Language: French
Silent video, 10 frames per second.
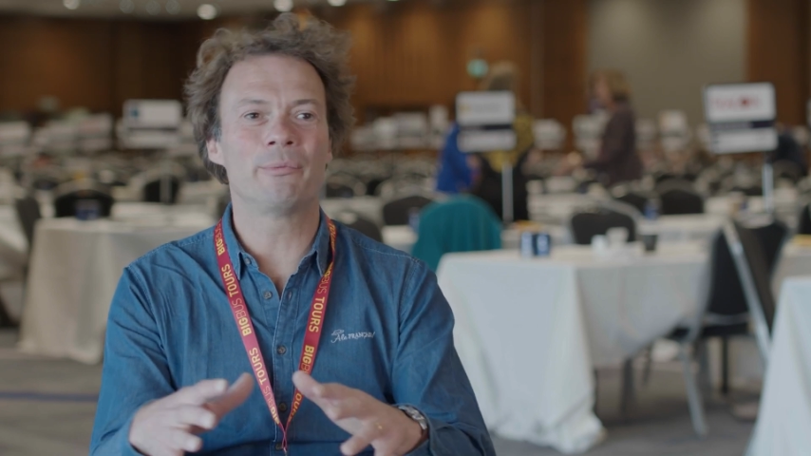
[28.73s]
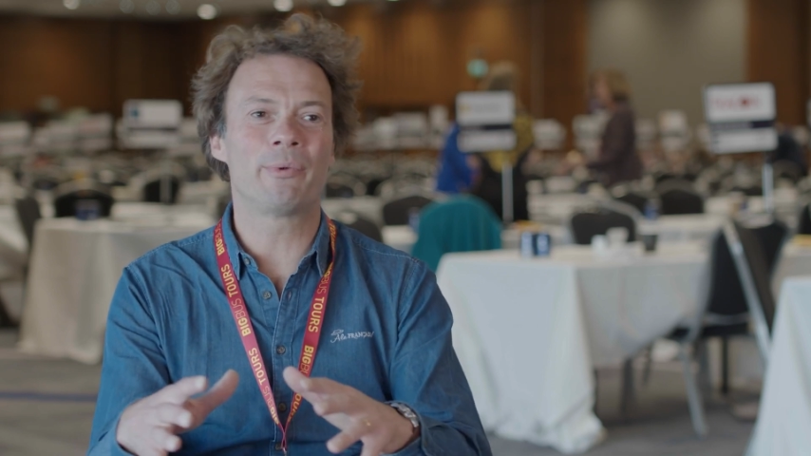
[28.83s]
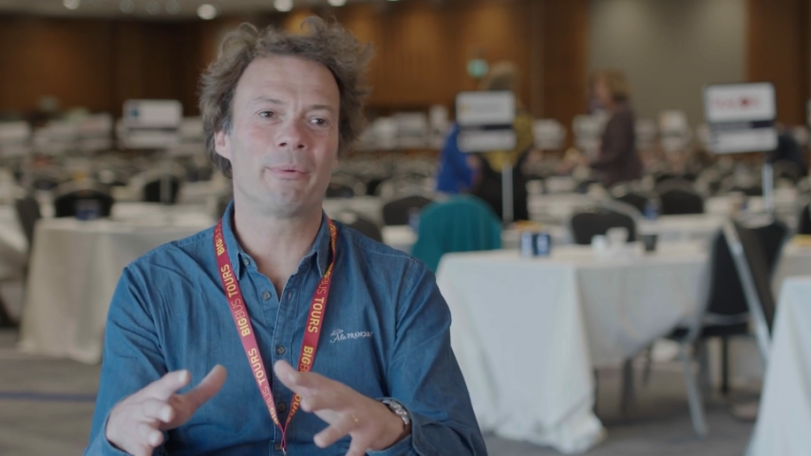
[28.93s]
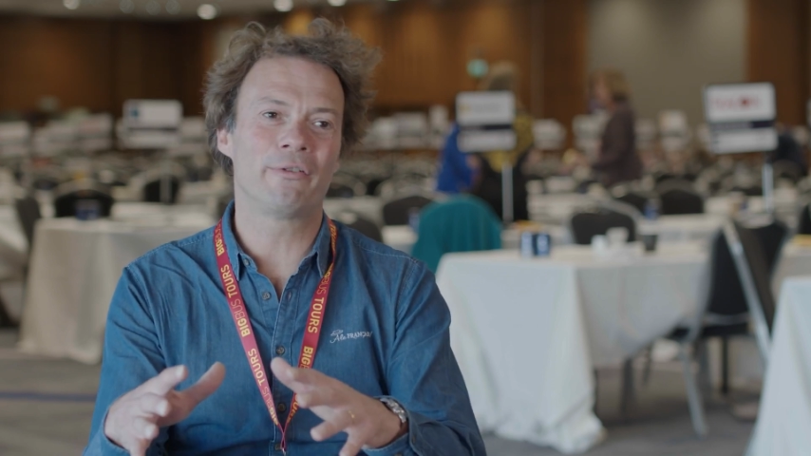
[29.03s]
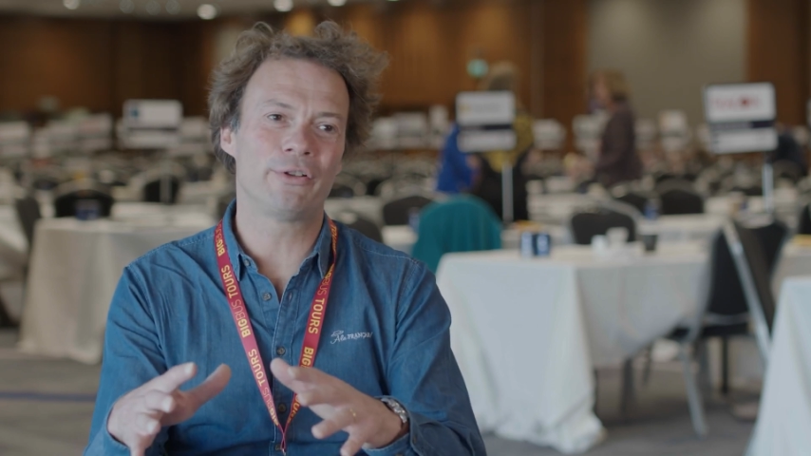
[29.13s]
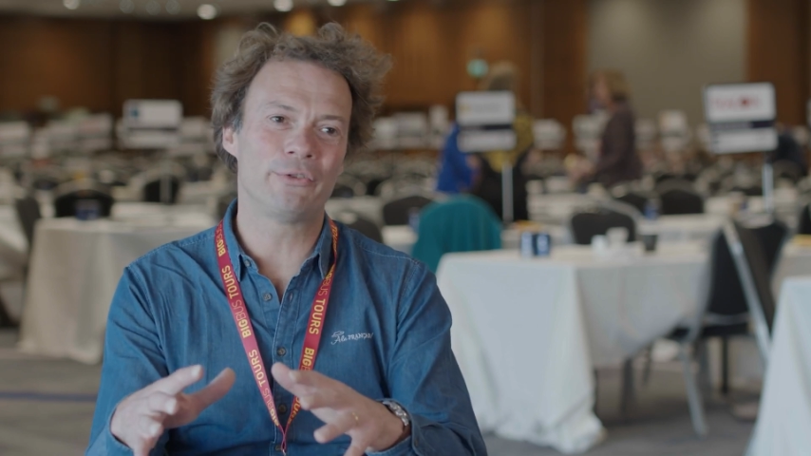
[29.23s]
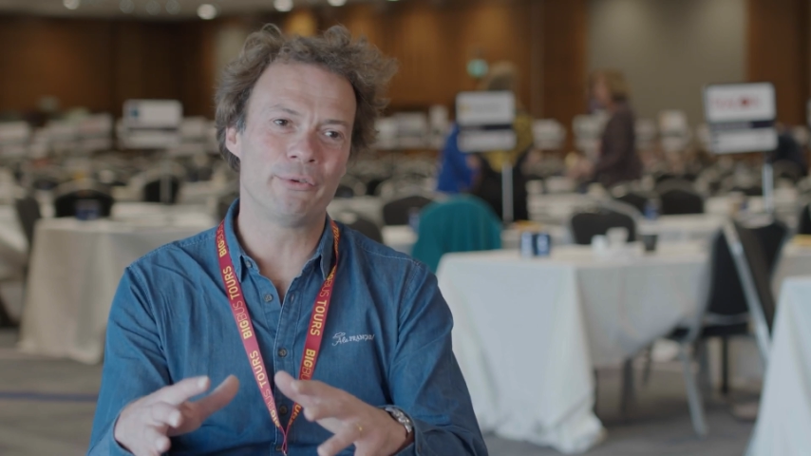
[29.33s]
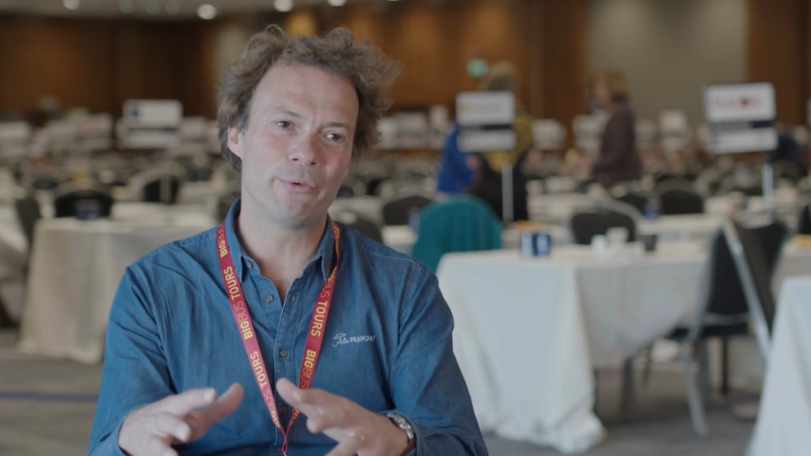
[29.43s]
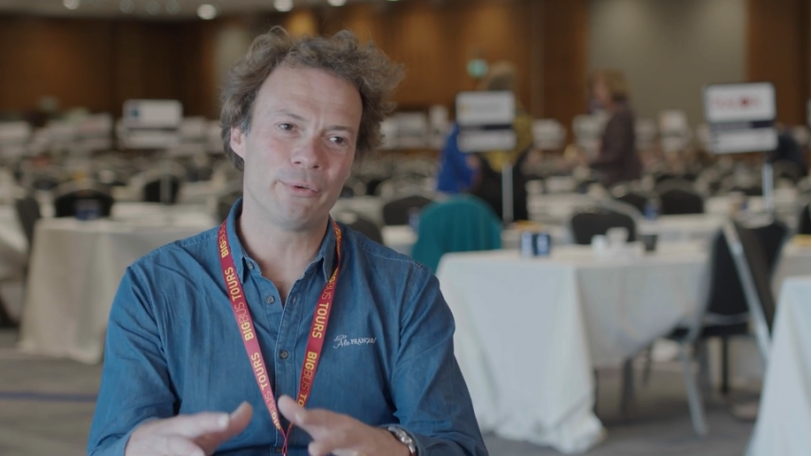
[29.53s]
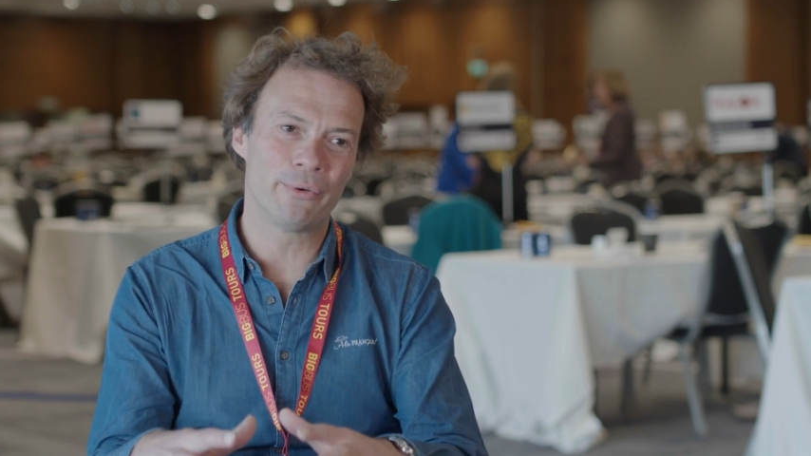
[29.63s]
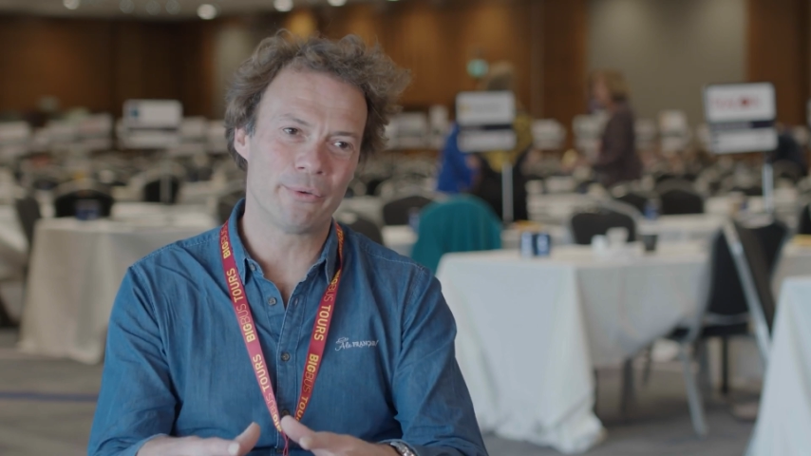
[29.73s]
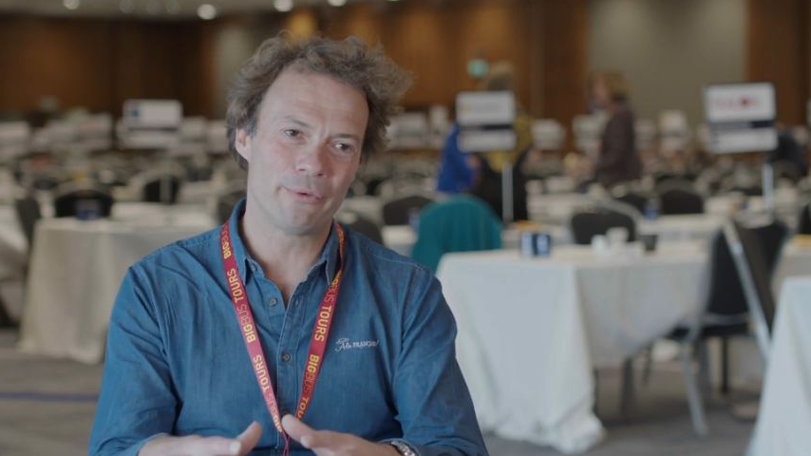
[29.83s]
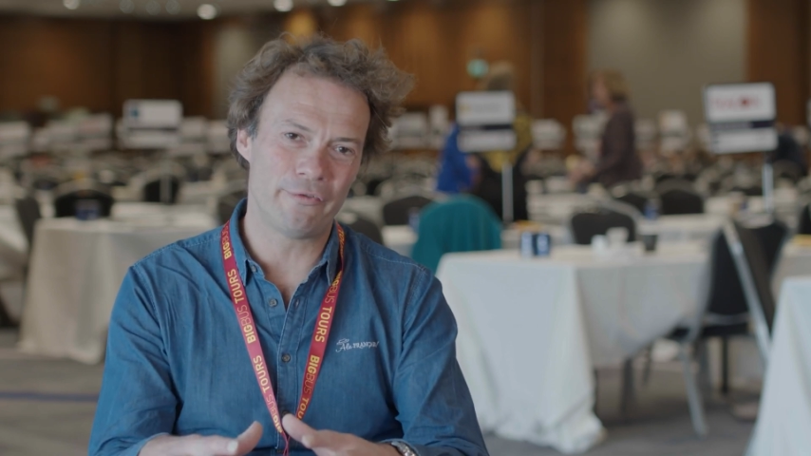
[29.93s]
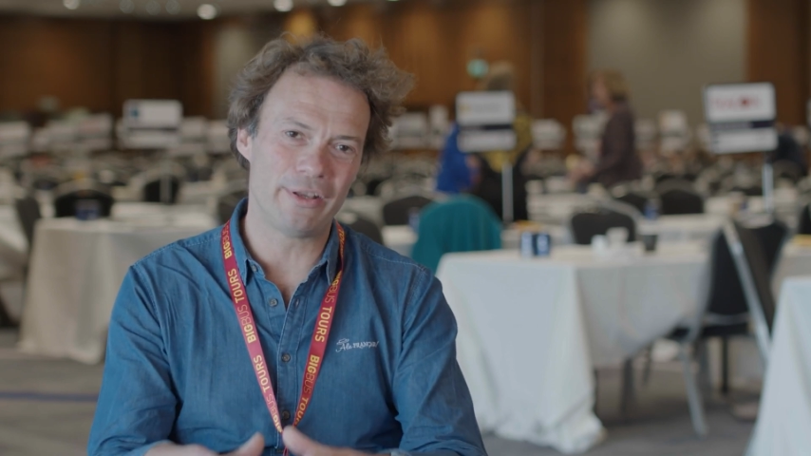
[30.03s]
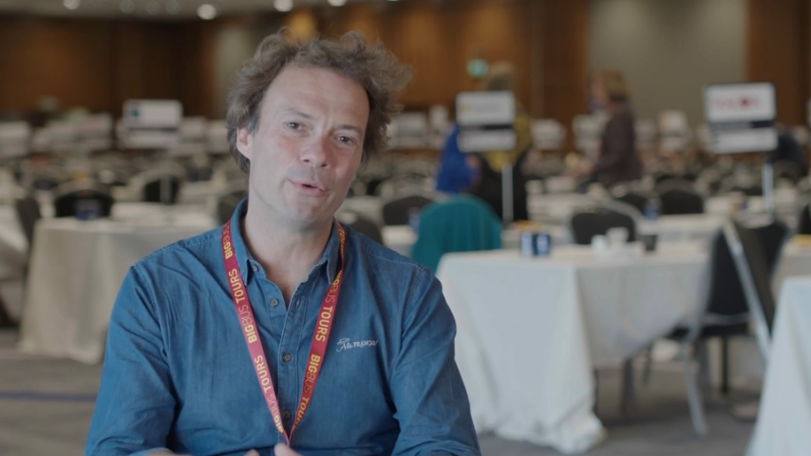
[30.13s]
nos propres flottes de
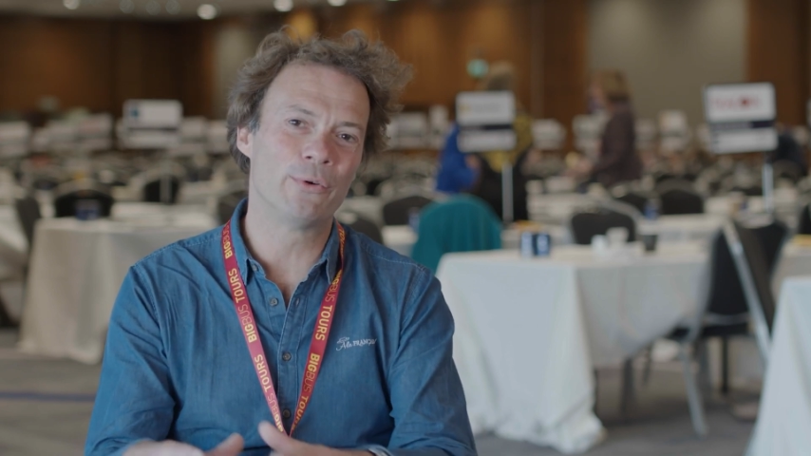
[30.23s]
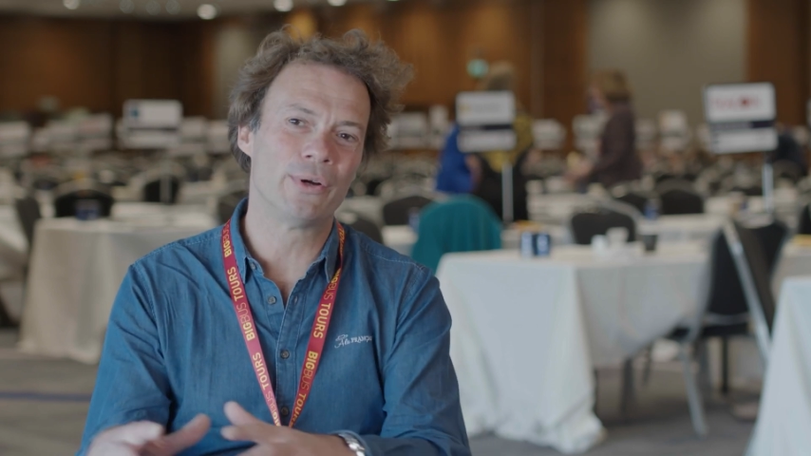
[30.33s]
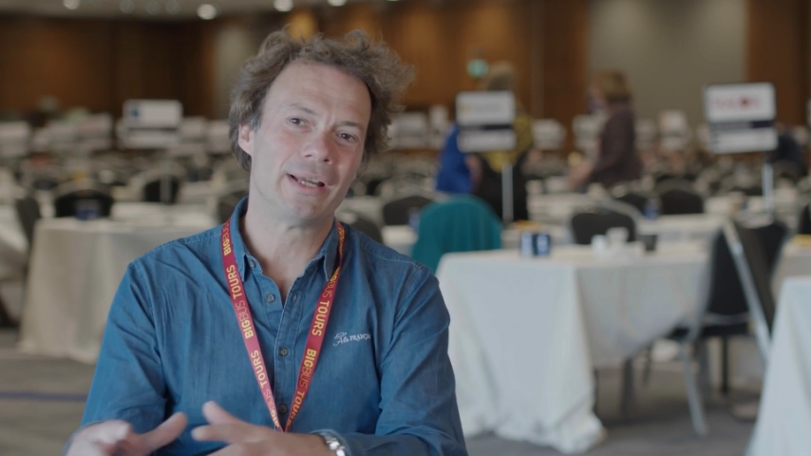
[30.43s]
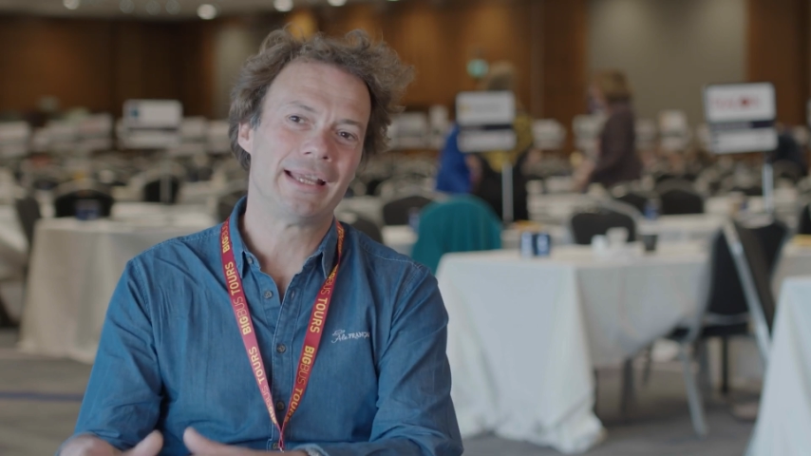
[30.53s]
vélos